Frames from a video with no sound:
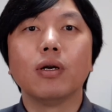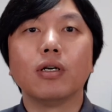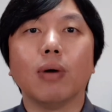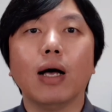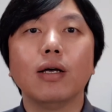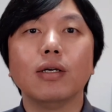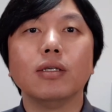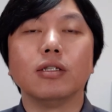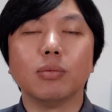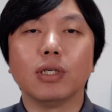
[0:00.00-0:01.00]
是吧？
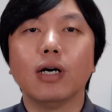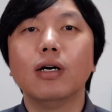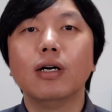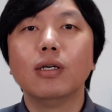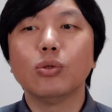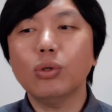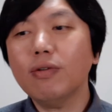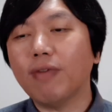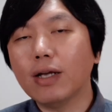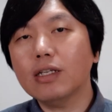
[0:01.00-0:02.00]
行不行？所以说
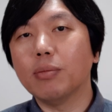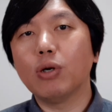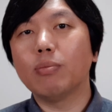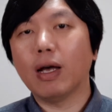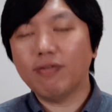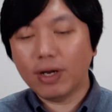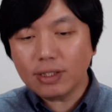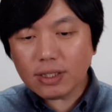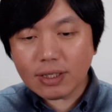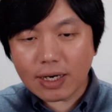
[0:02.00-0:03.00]
房子也没有人买房子
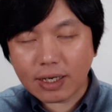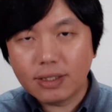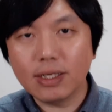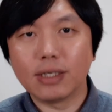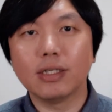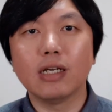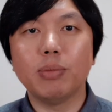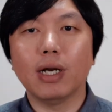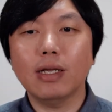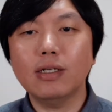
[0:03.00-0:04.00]
降价肯定也是一个
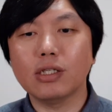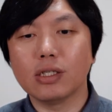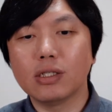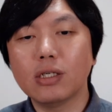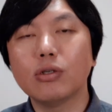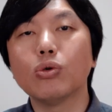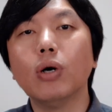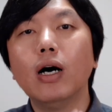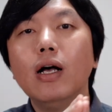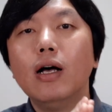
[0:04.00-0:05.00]
必然，但是只是
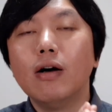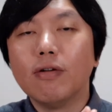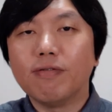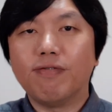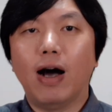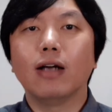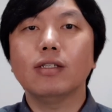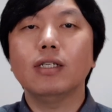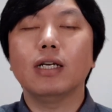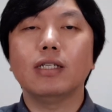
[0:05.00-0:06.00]
说。房
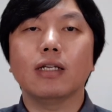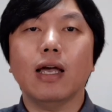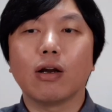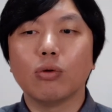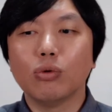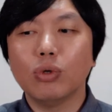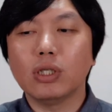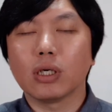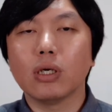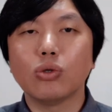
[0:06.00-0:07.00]
子这个降价以后呢，对
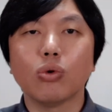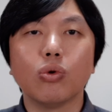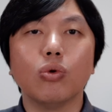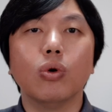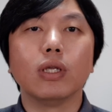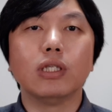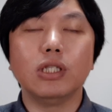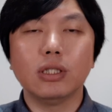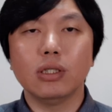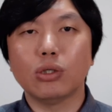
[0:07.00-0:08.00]
整个中国的
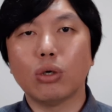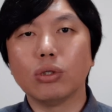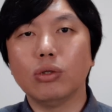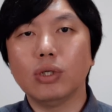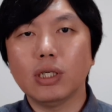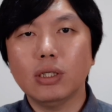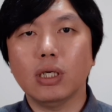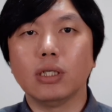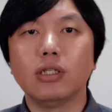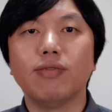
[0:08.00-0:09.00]
经济的冲击，对这个
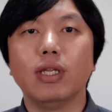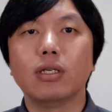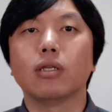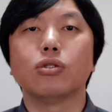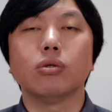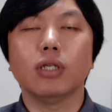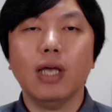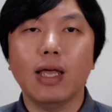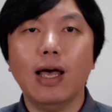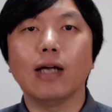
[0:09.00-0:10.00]
体制稳定性的冲击
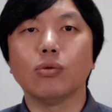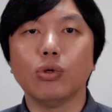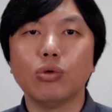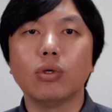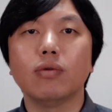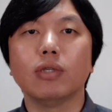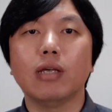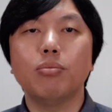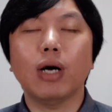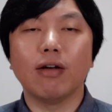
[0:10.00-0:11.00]
太大，所以中国政府现
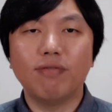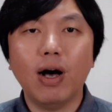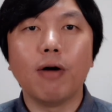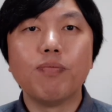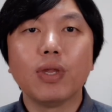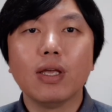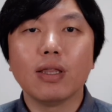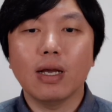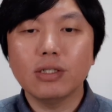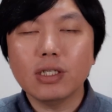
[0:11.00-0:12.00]
在不敢放。
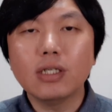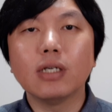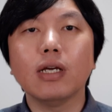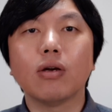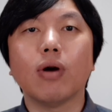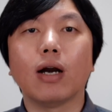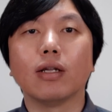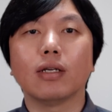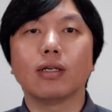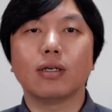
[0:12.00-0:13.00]
但是汽车这一块
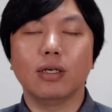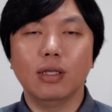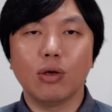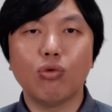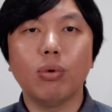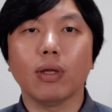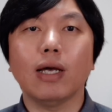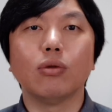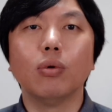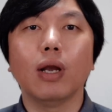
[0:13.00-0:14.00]
呢，它可能也顾不了
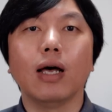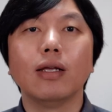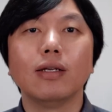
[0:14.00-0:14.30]
太多了，